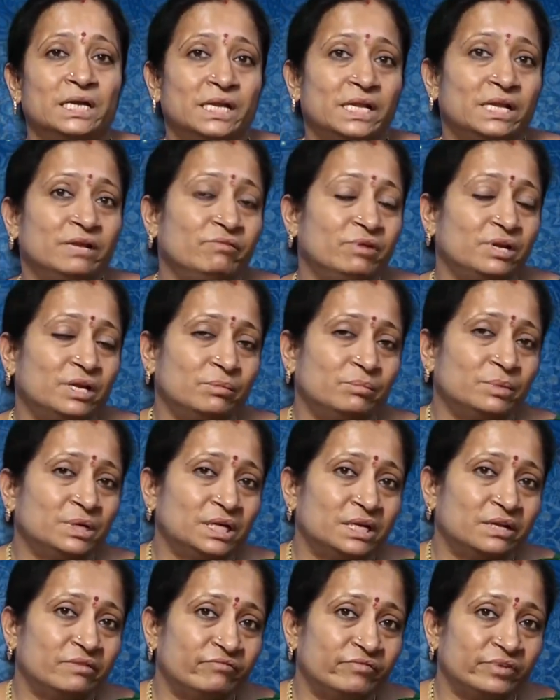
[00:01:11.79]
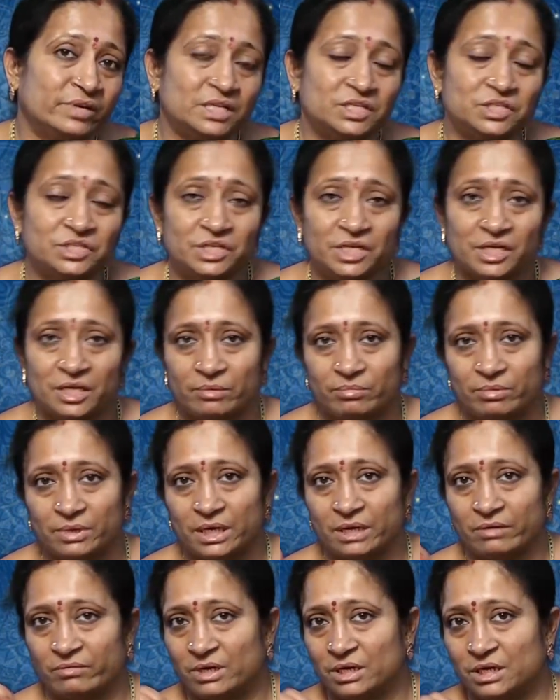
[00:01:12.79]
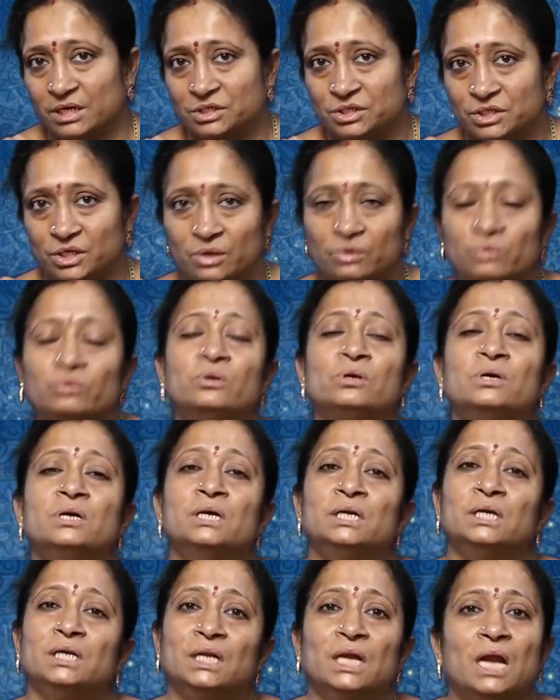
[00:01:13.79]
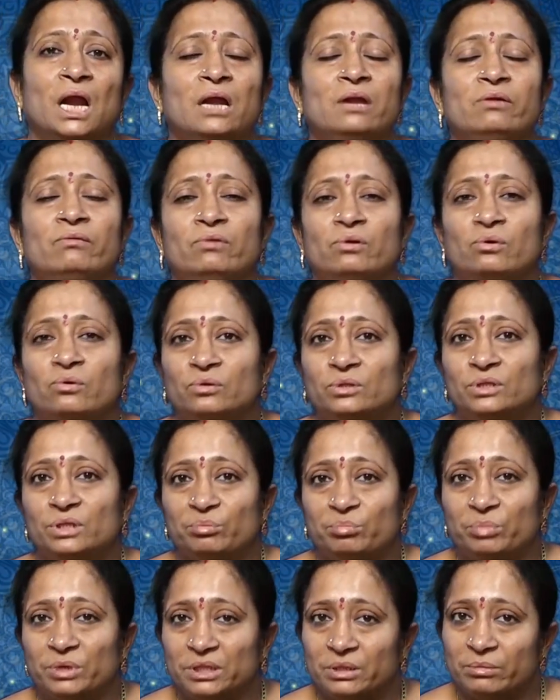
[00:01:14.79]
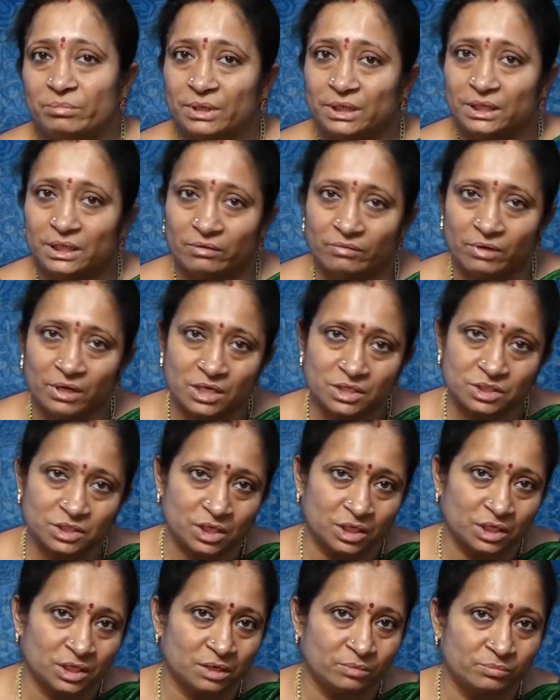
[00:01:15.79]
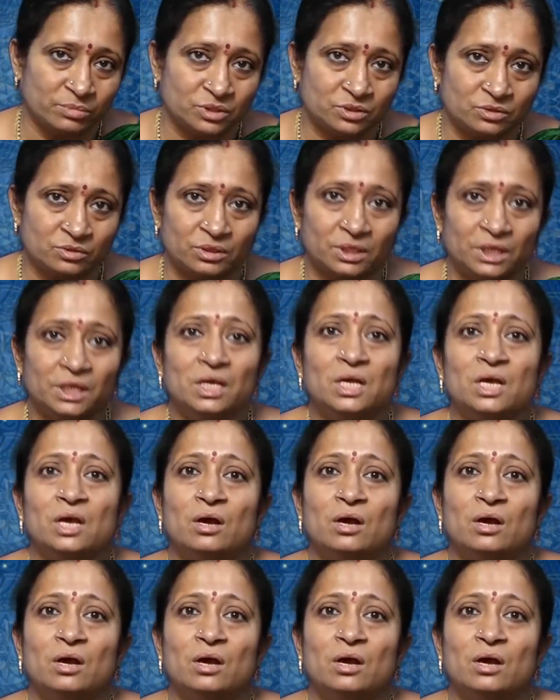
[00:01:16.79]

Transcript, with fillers: డి విటమిన్ డెఫినేషన్ ఏర్పడే అవకాశాలు ఇలాంటివి కొంత ఇబ్బంది పెట్టే అవకాశాలు కనిపిస్తున్నాయి